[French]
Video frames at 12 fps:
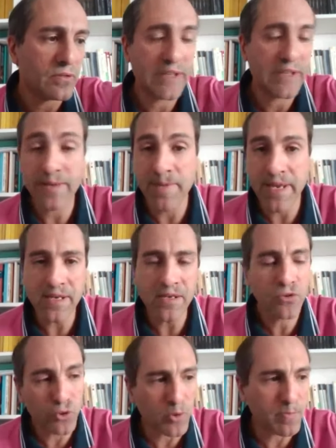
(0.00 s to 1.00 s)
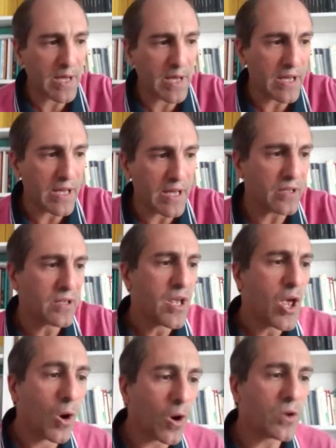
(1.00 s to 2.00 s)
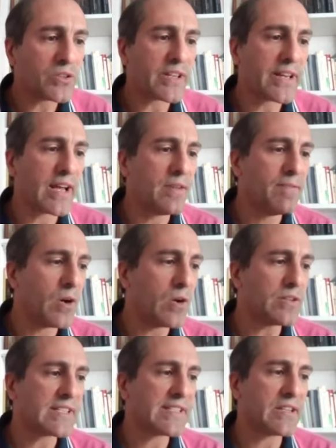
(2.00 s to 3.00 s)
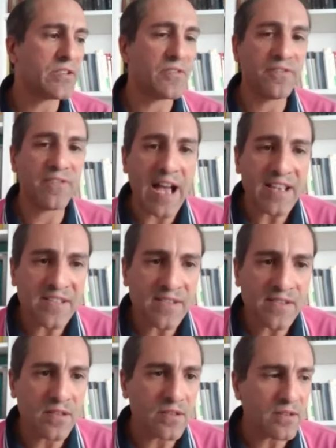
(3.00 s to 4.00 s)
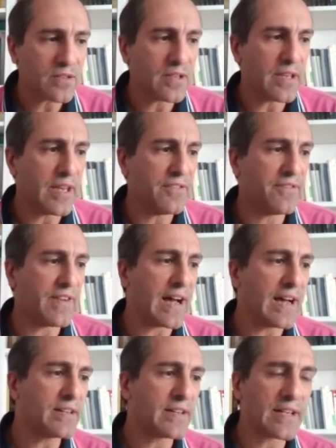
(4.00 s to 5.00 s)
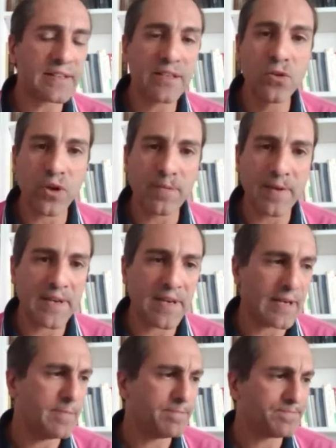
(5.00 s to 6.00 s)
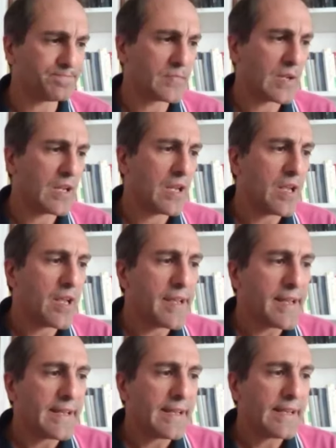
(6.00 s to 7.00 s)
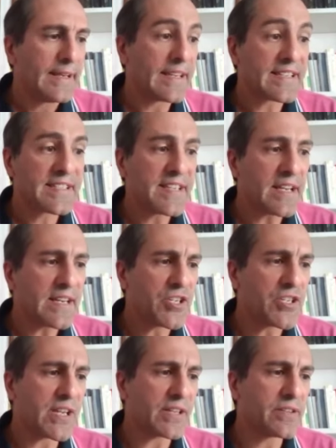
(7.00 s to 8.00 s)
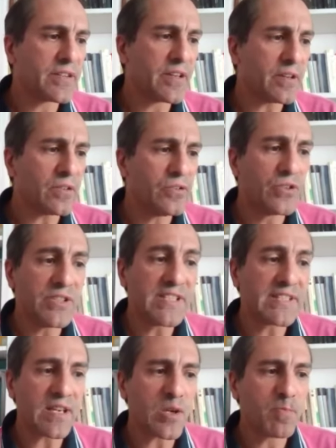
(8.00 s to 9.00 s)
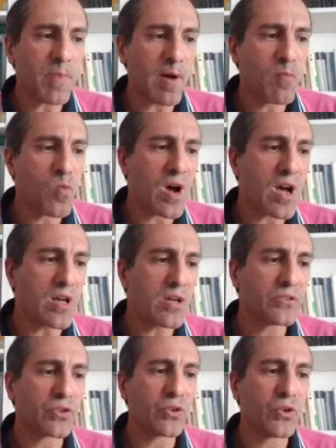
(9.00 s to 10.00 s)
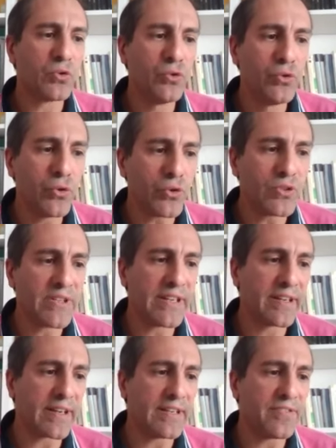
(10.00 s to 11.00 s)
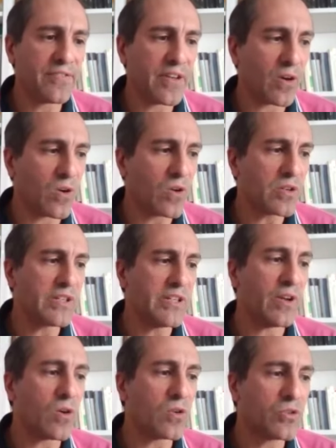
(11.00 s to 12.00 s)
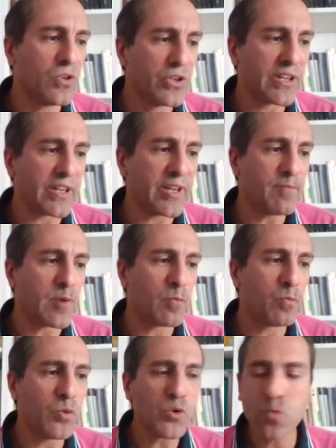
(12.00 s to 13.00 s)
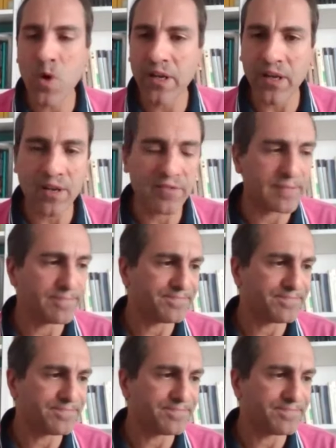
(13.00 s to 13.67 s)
les libelles, d'autre part, rentre également dans cette vaste et vague catégorie pénale. L'ancien législateur ne distingue pas moins entre deux degrés différents qui rendent le crime plus ou moins grave.